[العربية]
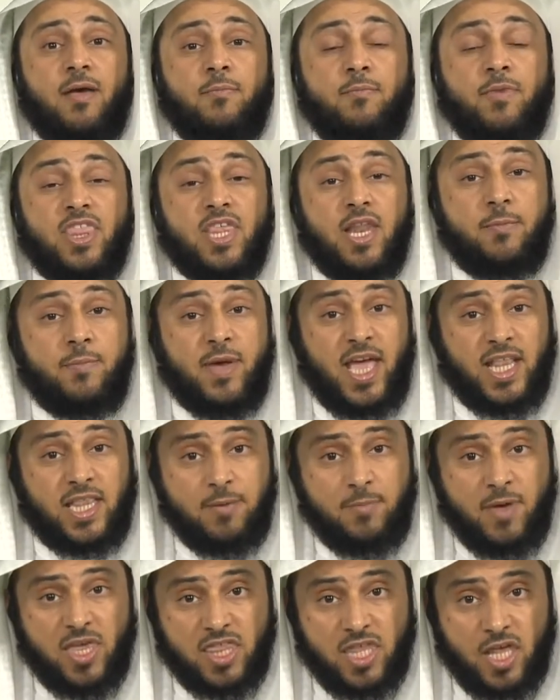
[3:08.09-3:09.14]
مثل ما
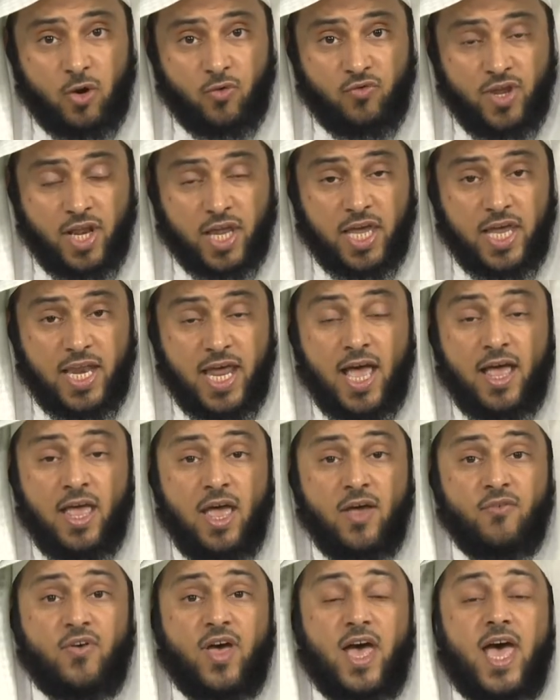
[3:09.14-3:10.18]
يتمثل في الغناء
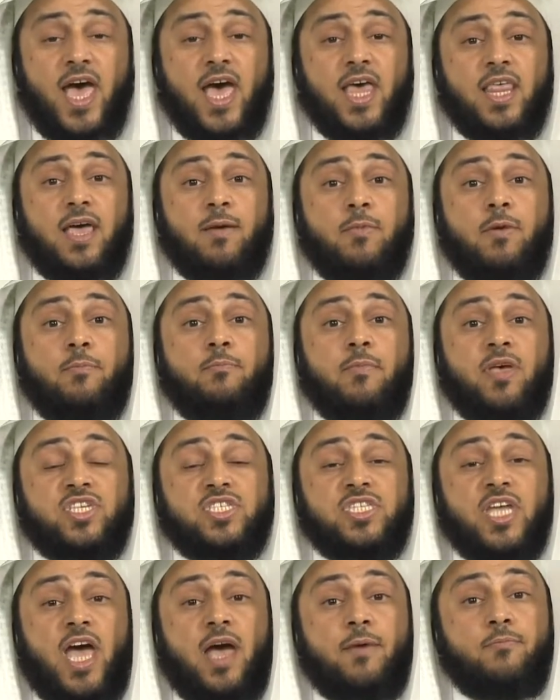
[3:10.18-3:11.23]
فهذا مما
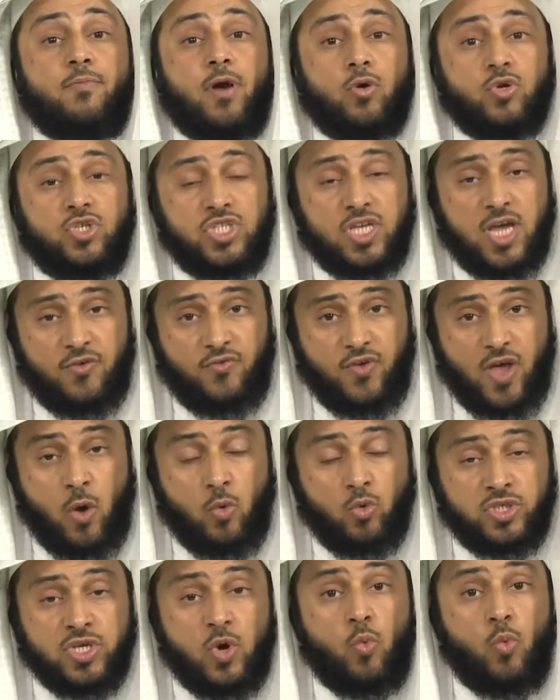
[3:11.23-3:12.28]
استحبه الشافعي او
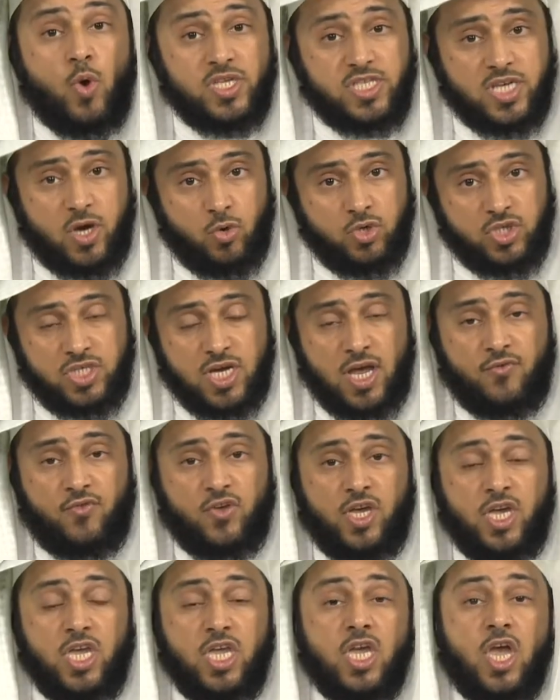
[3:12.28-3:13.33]
جوزه
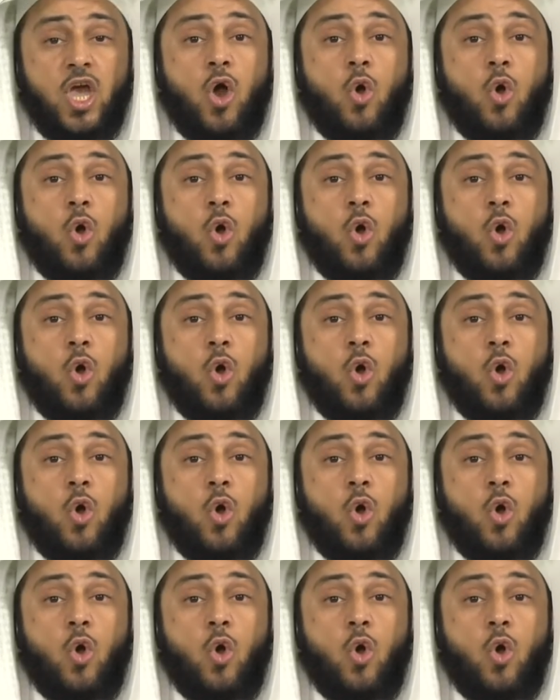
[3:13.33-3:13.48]
الشافعي